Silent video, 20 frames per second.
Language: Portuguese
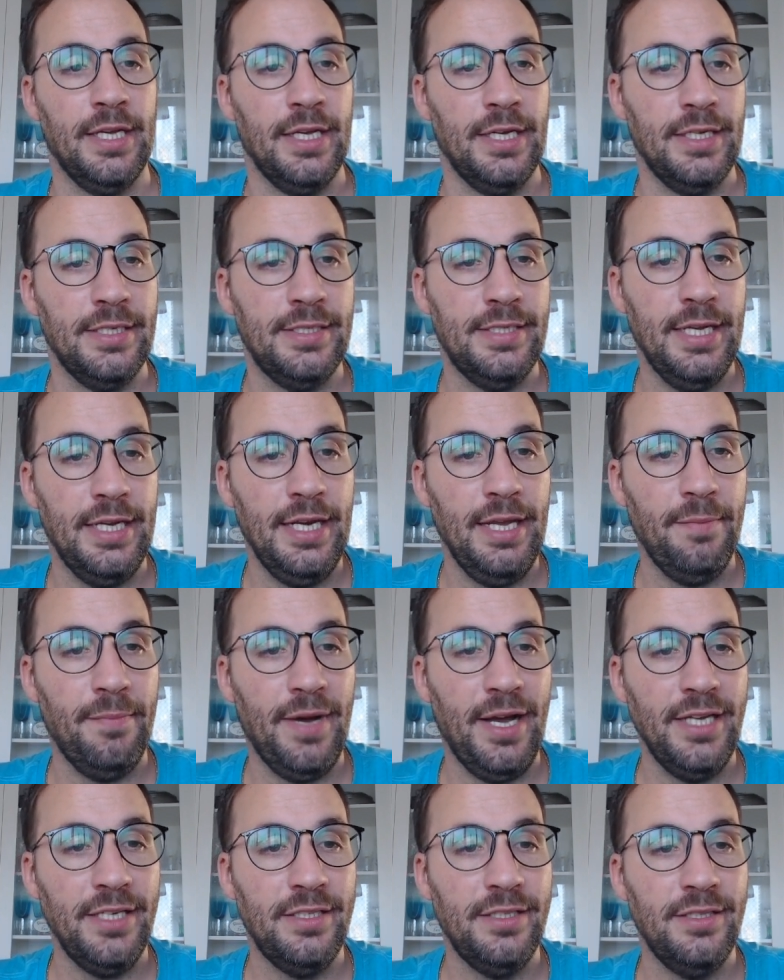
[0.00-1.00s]
Seria
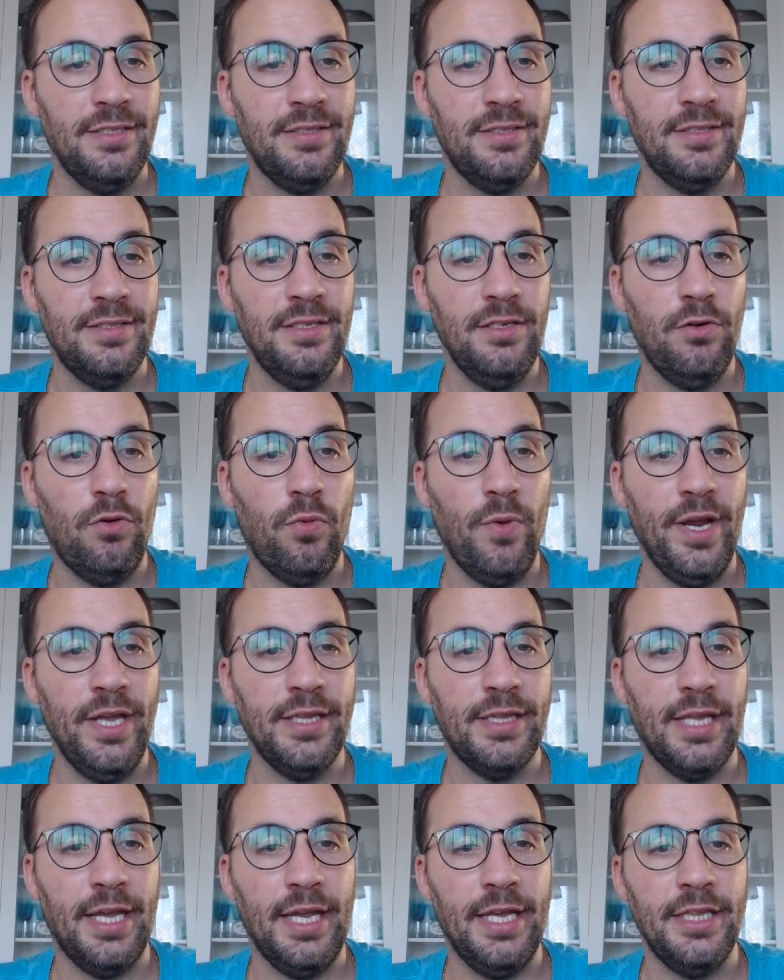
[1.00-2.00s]
mais de
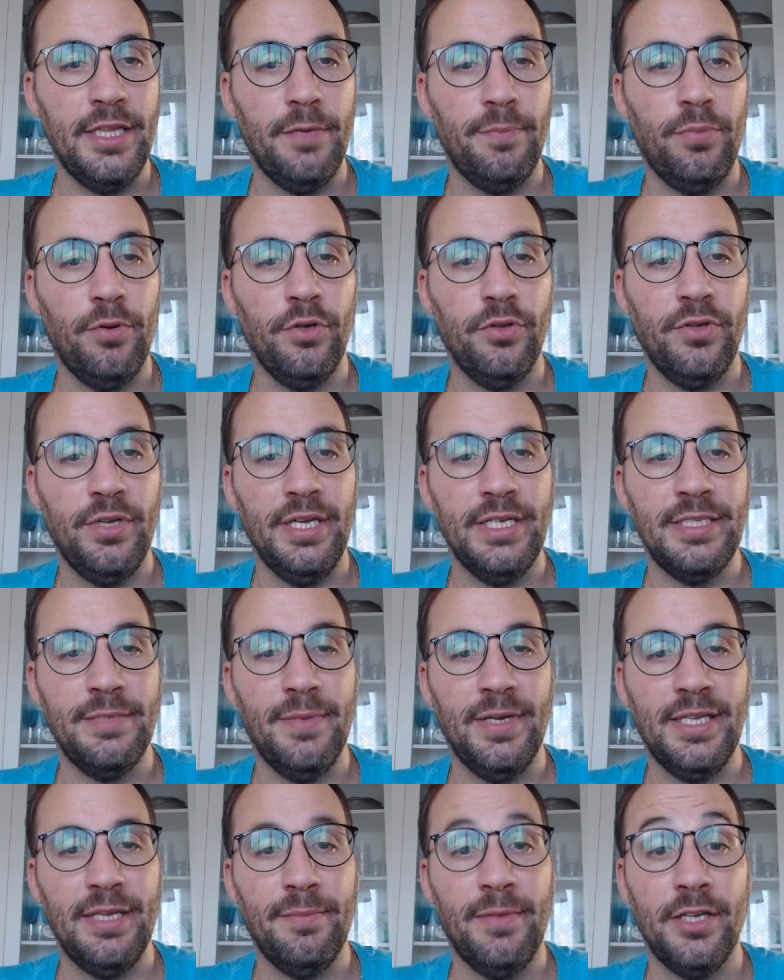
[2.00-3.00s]
50 entre português e
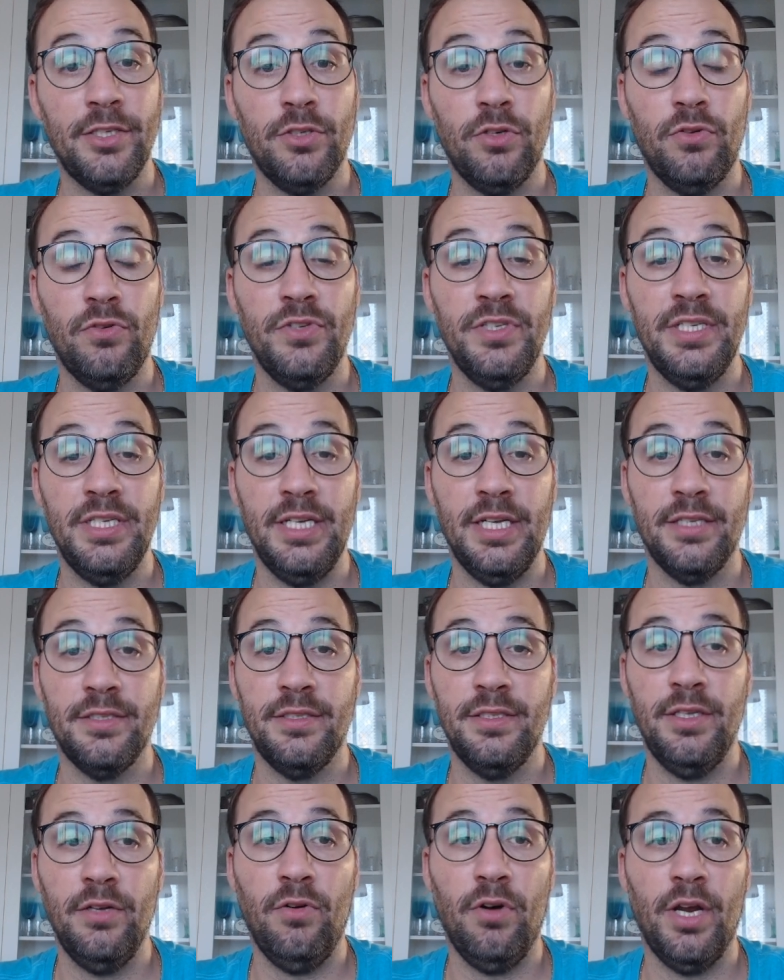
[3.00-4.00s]
matemática
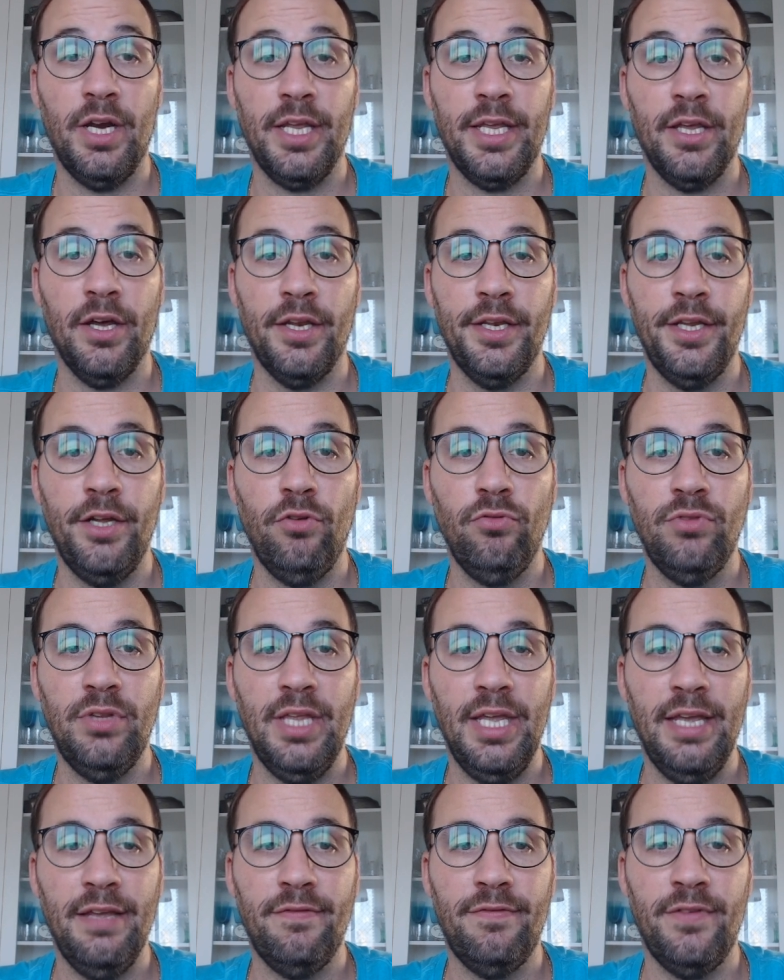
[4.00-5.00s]
conscientes. Então, olha aqui, ó, não
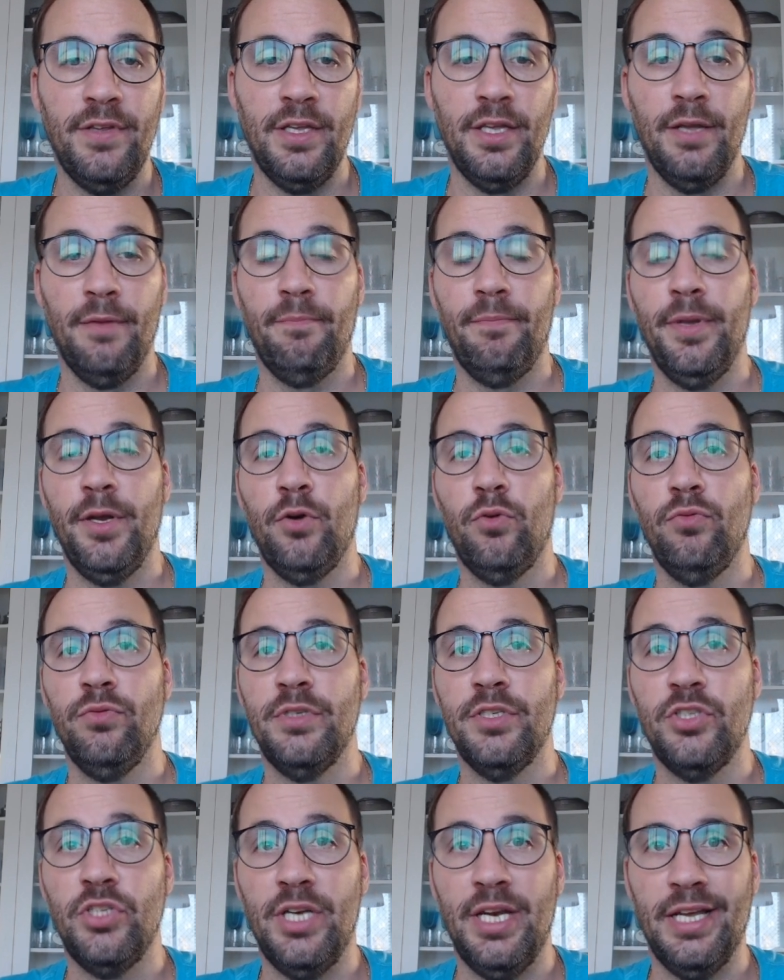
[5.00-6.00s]
teve
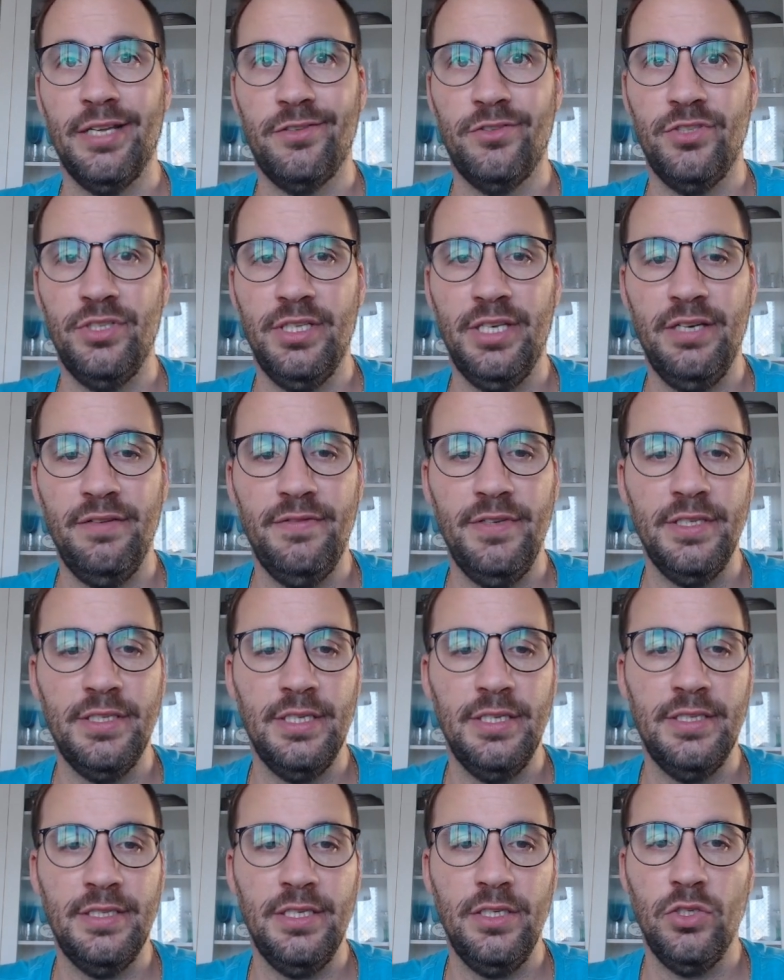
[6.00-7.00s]
perguntas diretas de entrevista
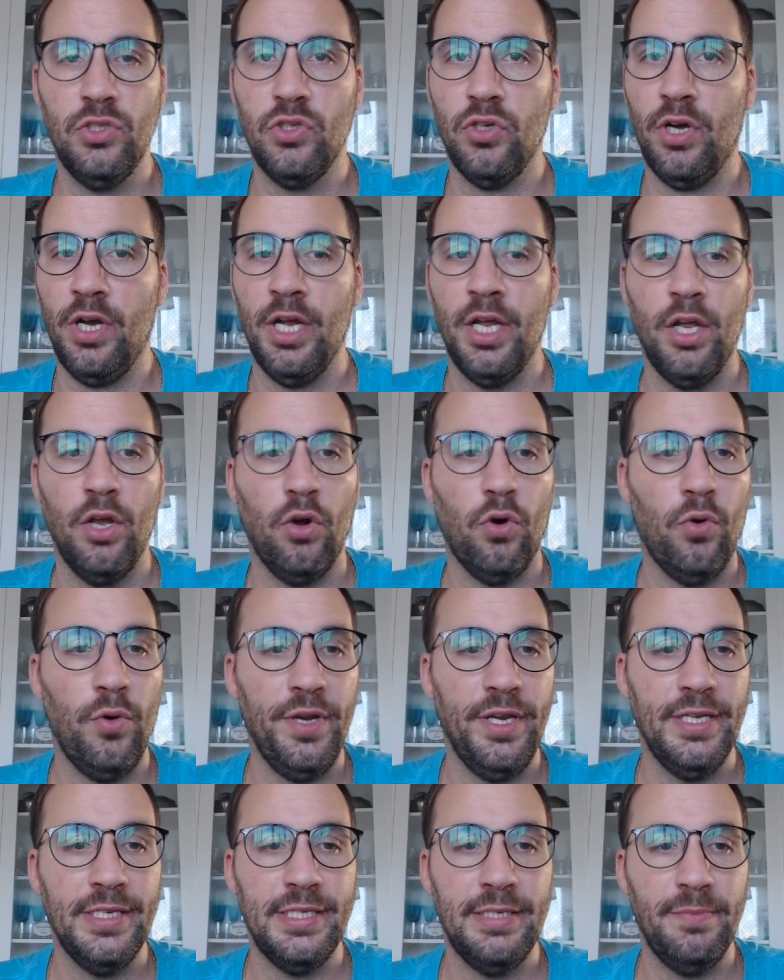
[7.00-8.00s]
e sim só
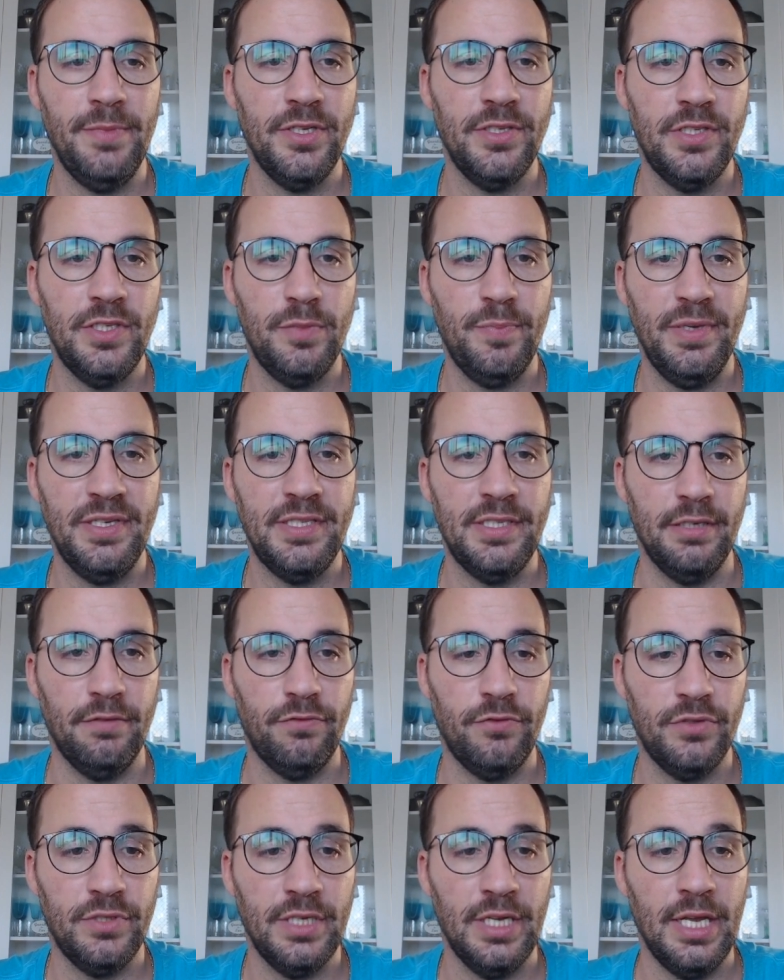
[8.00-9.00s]
conhecimentos
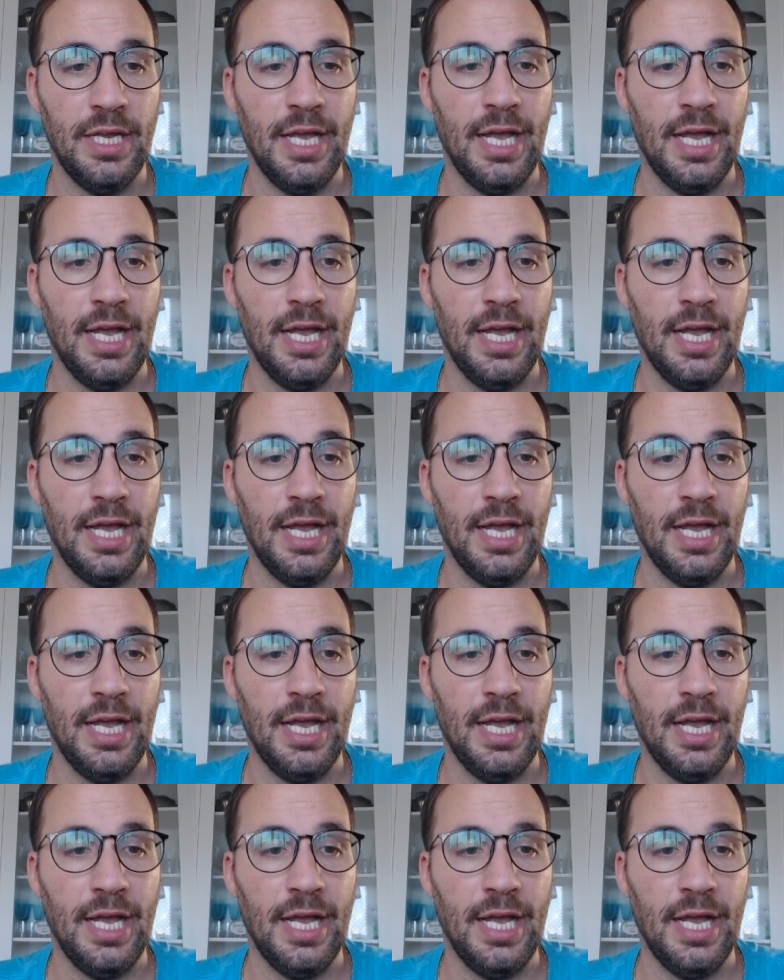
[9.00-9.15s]
específicos.